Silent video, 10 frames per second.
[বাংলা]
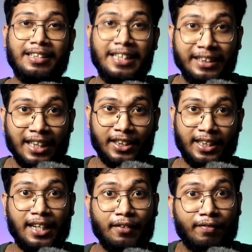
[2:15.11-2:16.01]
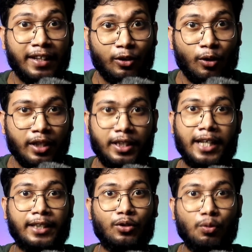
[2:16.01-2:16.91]
টিজারে সেটা রিফ্লেক্ট করে
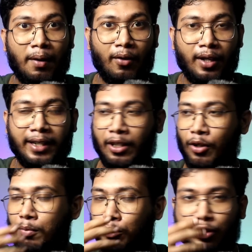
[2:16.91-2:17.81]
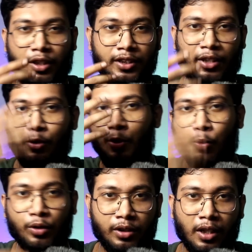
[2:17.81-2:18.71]
দেখতে খুব ভালো লাগে তার ওই মোস্টাচ তার ওই
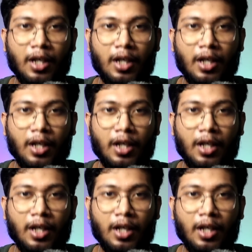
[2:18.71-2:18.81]
লুকস